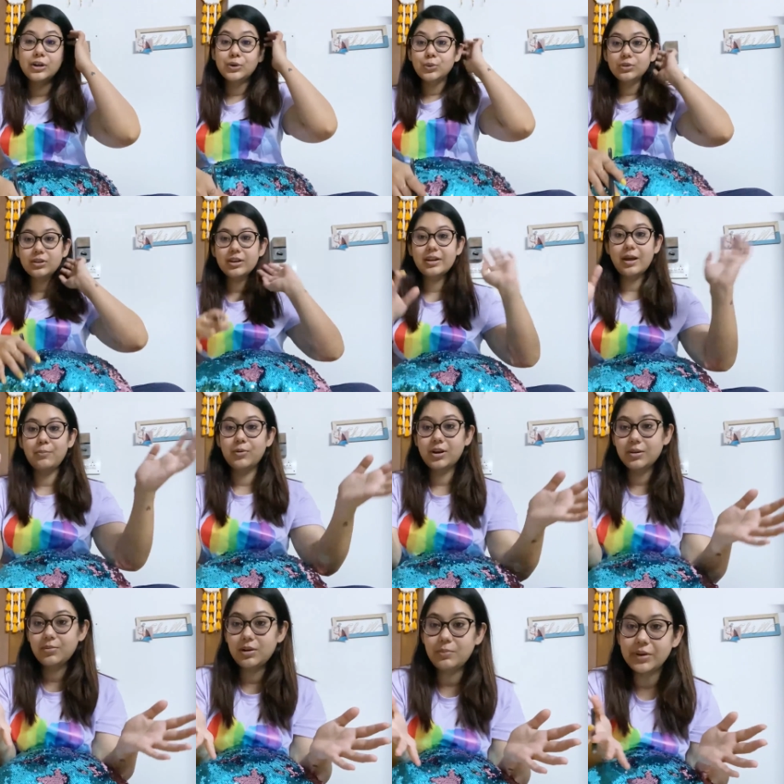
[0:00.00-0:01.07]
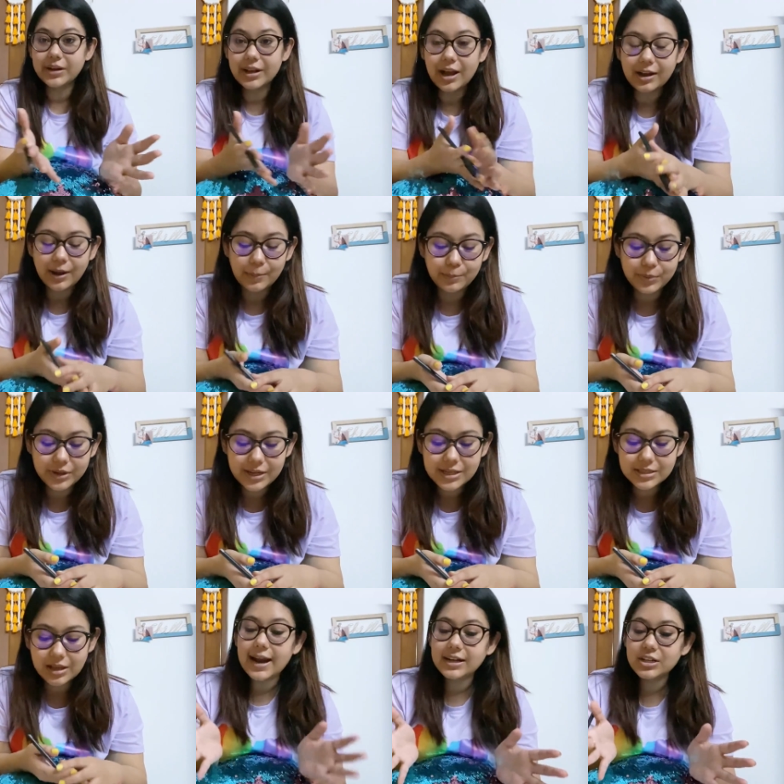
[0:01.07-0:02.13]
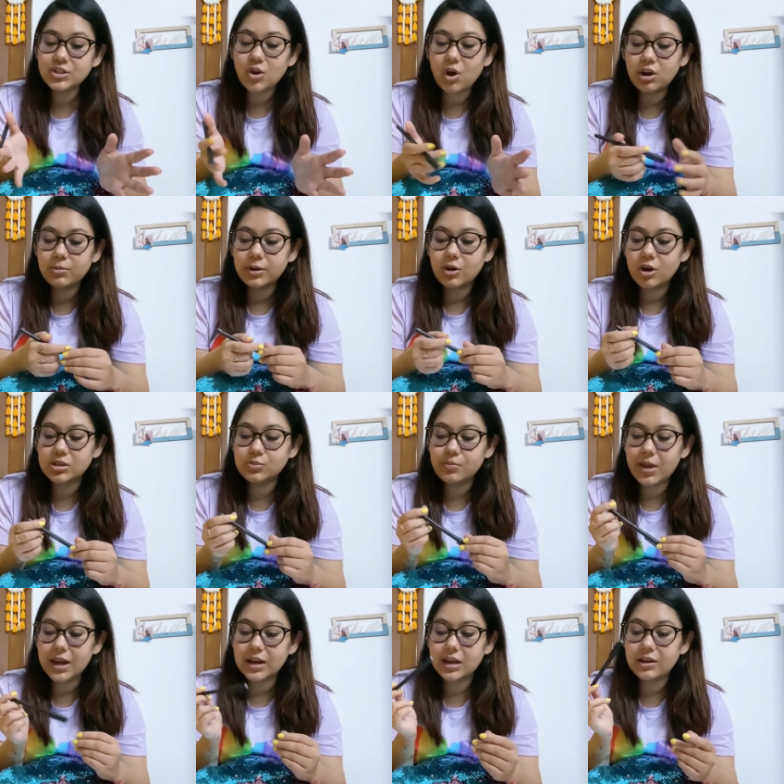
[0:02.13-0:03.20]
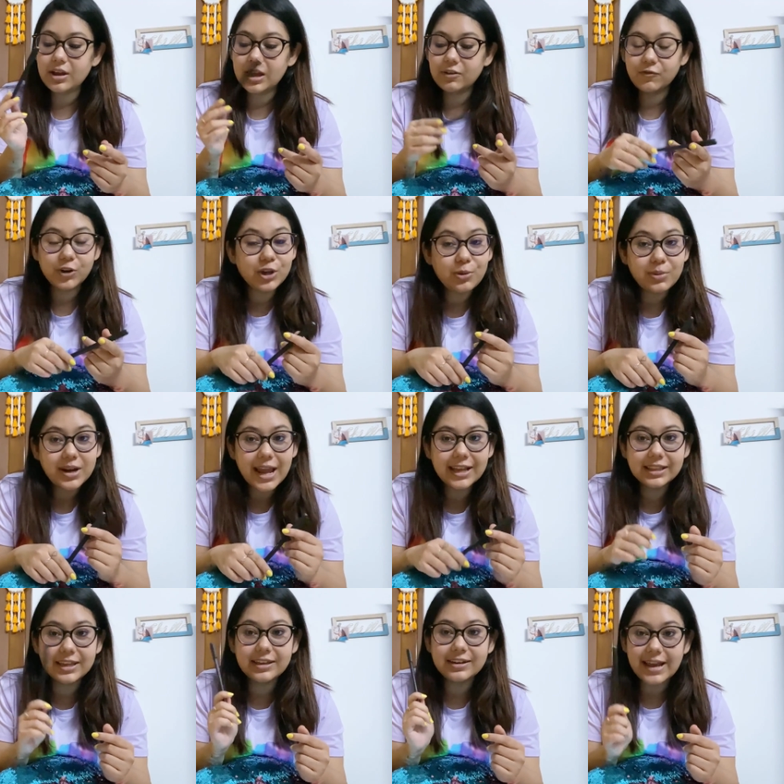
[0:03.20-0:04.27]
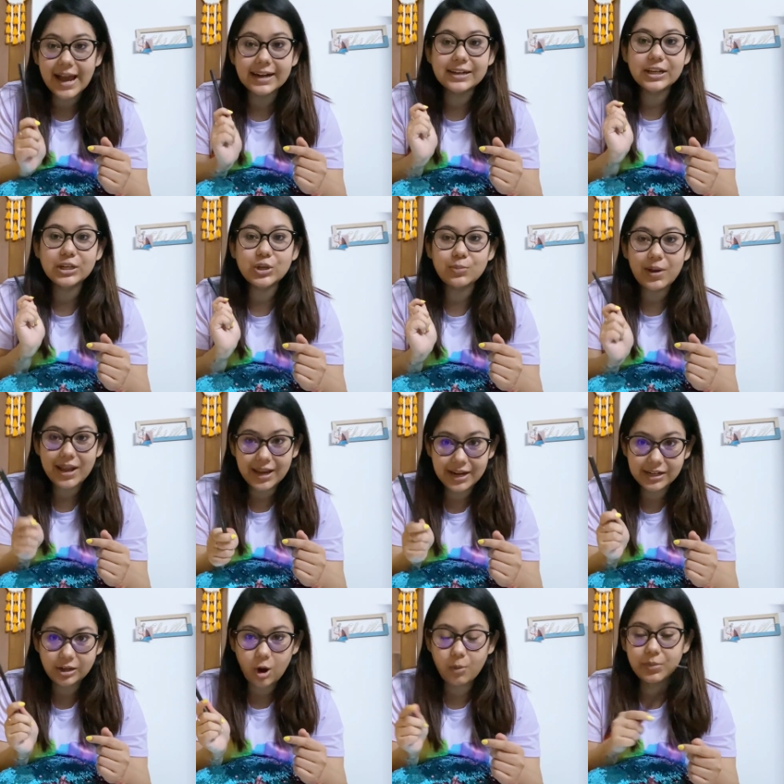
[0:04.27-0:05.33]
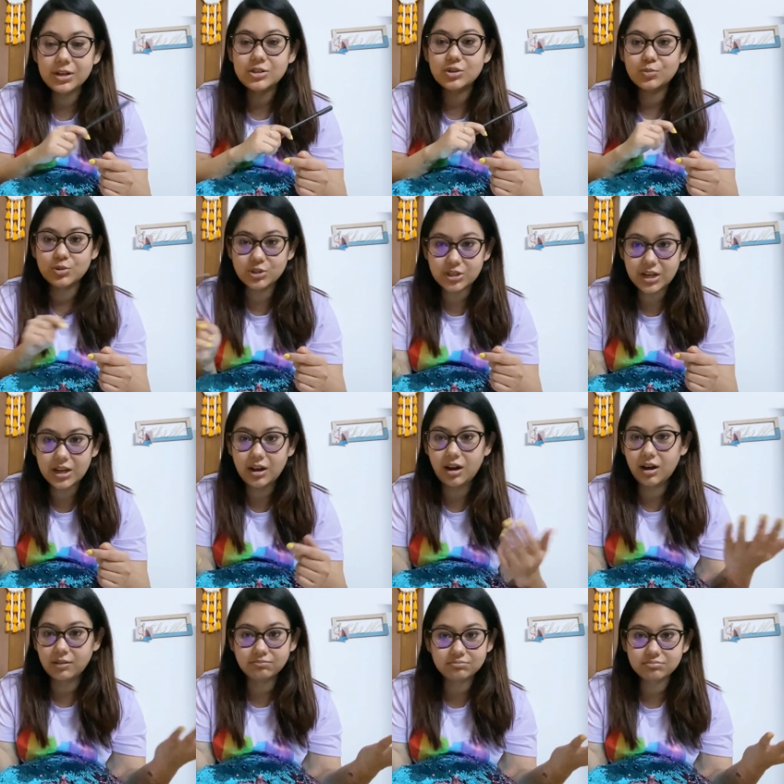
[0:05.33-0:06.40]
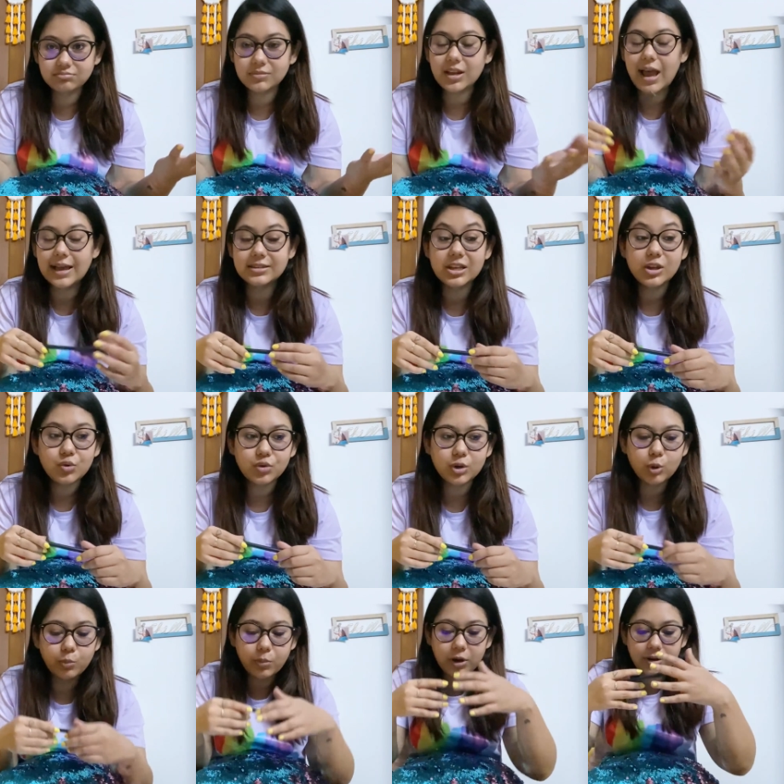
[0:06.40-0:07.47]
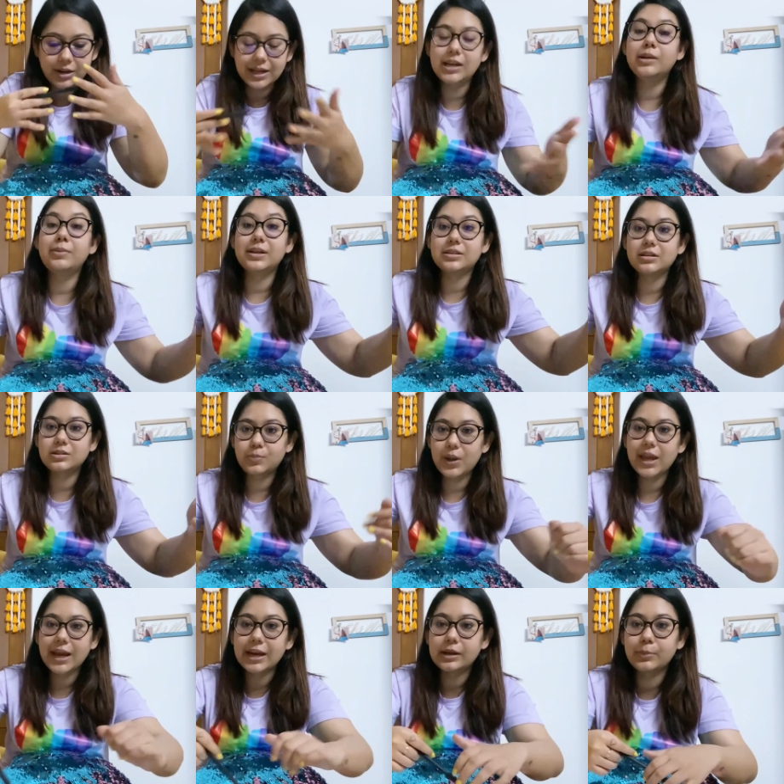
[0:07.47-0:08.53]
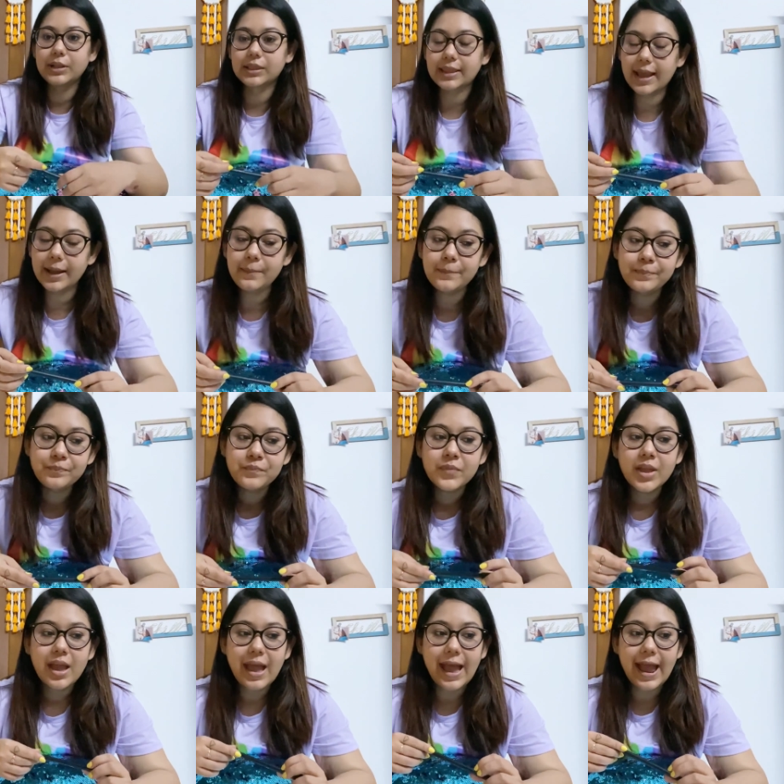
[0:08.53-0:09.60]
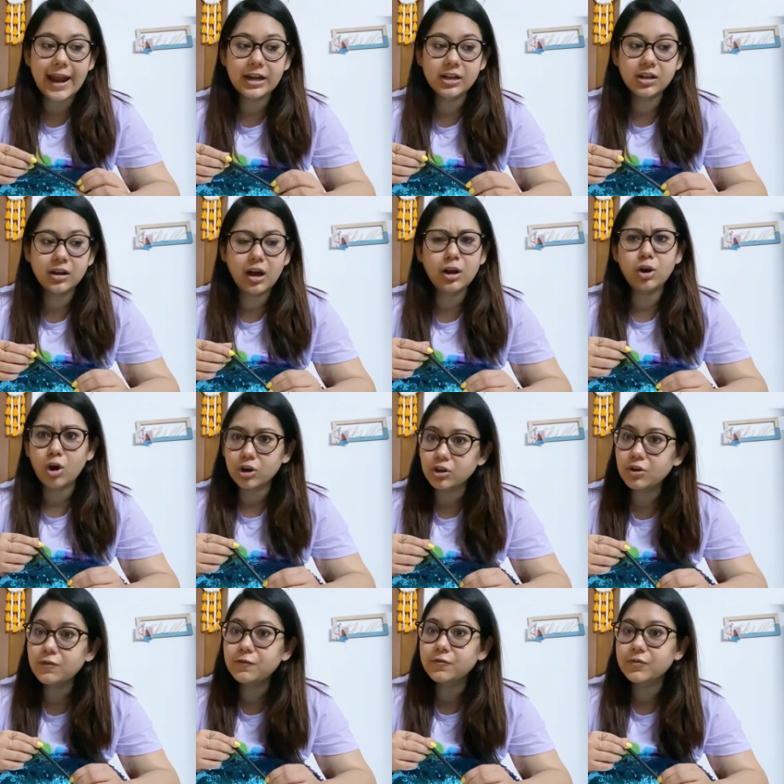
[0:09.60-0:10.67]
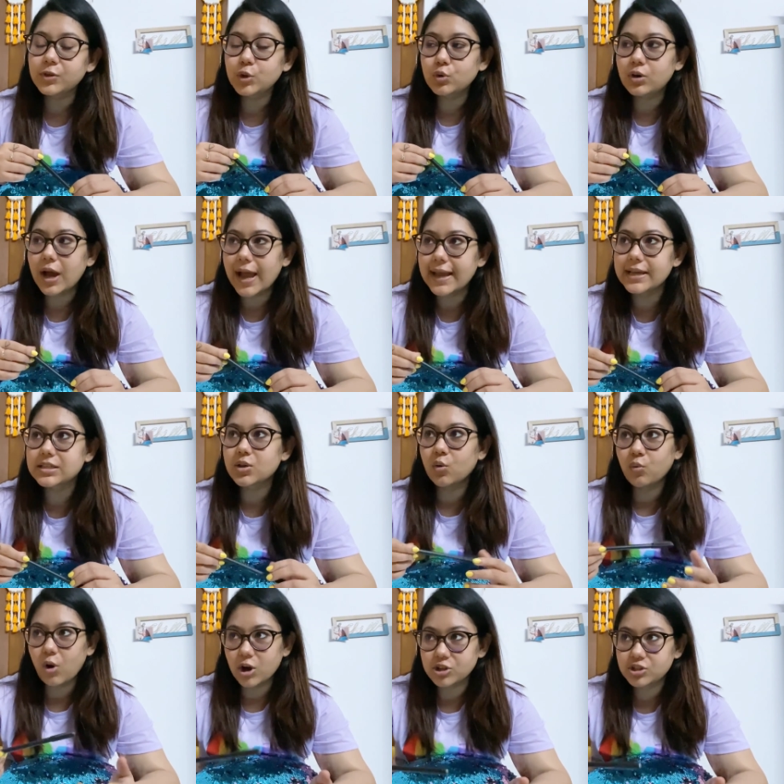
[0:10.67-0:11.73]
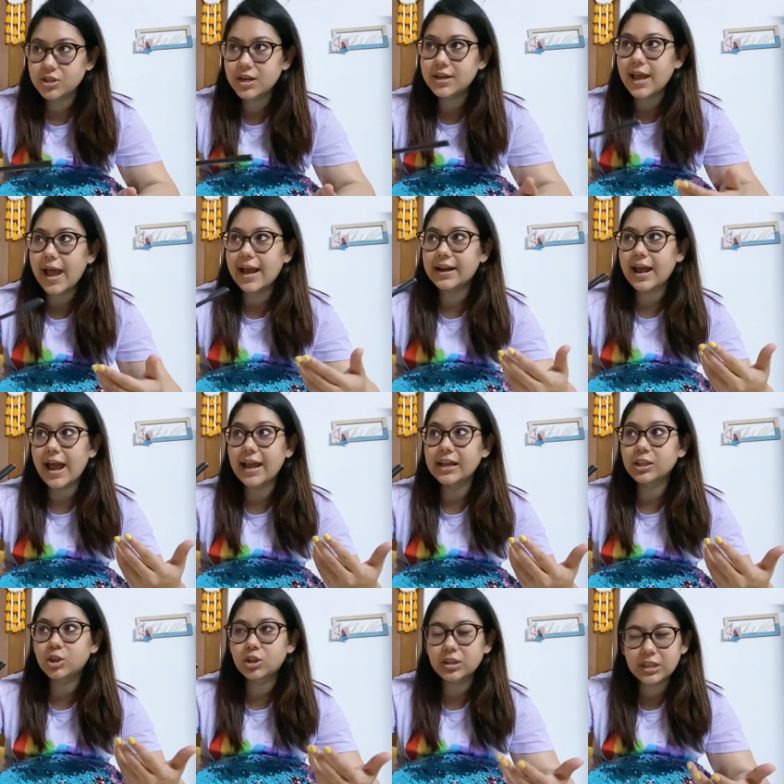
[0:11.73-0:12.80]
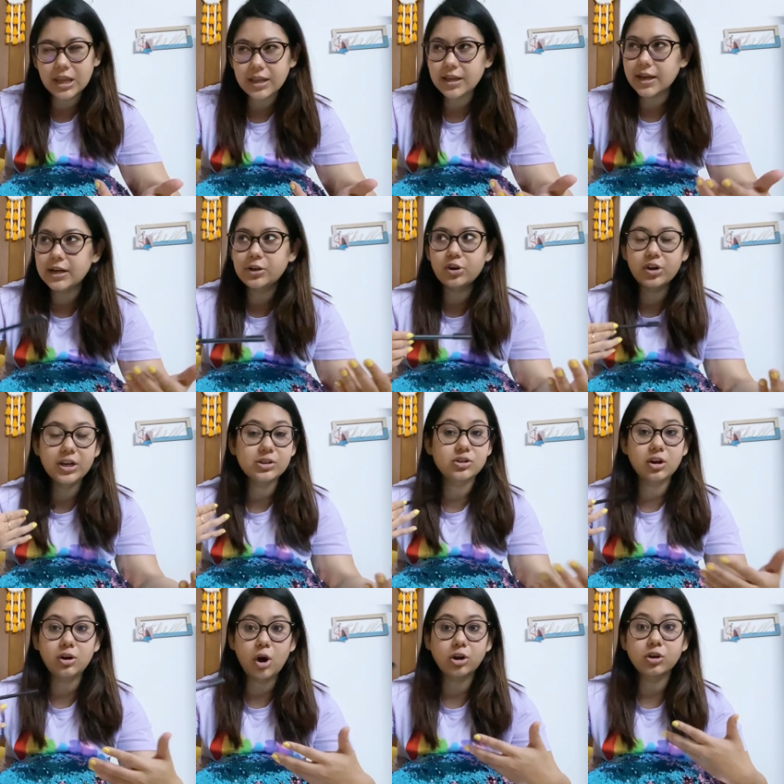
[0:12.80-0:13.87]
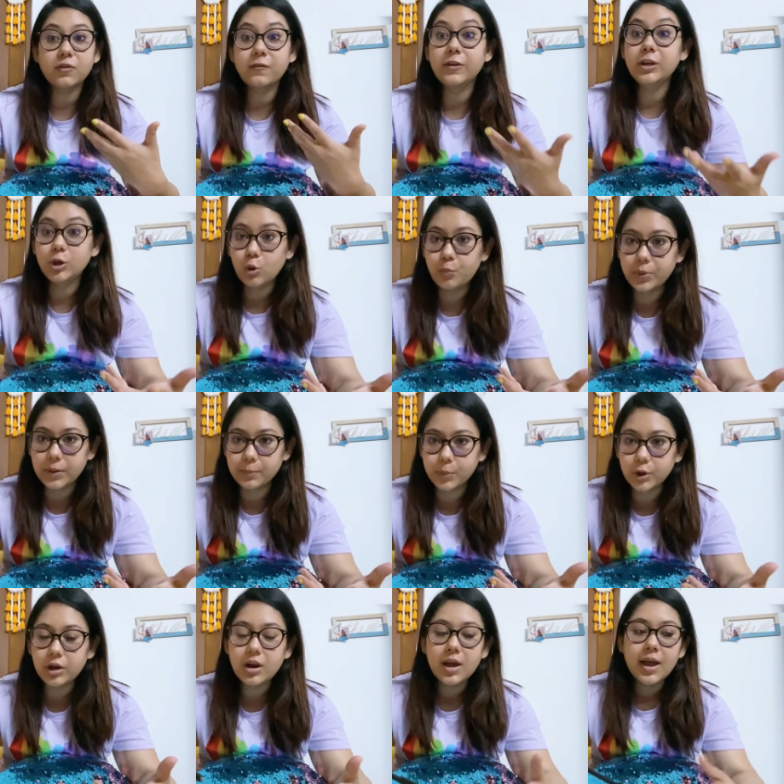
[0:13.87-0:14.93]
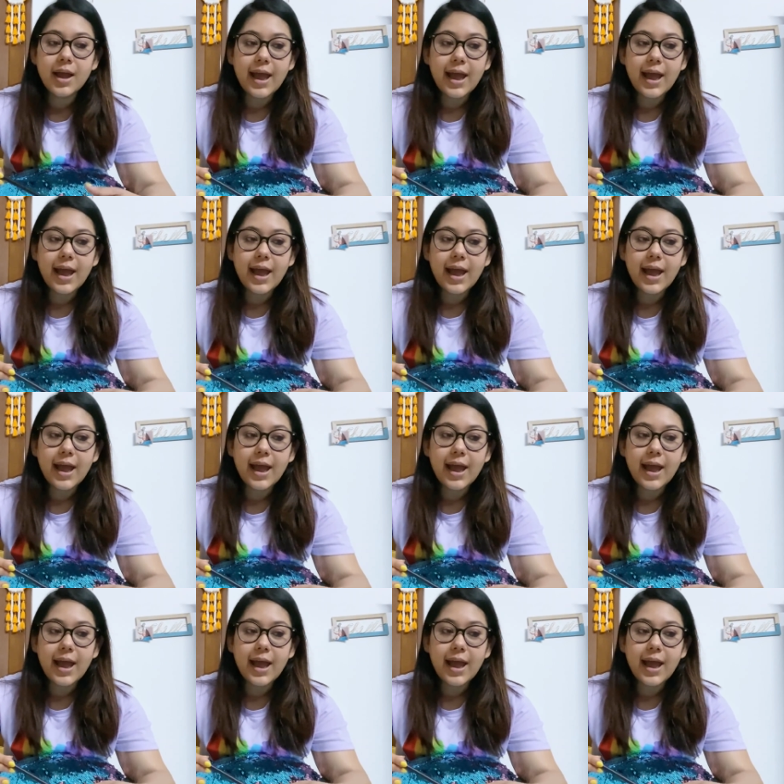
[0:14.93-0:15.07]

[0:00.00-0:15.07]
टू थ्री रेप्यूटेबल मीडिया कंपनीज दैट इज ऑल बिकॉज मैंने एक वीडियो बनाई थी रिएक्टिंग टू माई हेट कॉमेंट्स जो मुझे एज अ यूट्यूबर डेली बेसिस पे हेट मिलता है एंड अ लॉट ऑफ यू गाइज वॉच्ड इट एंड आई थिंक इट रीच अ लॉट ऑफ न्यू पीपल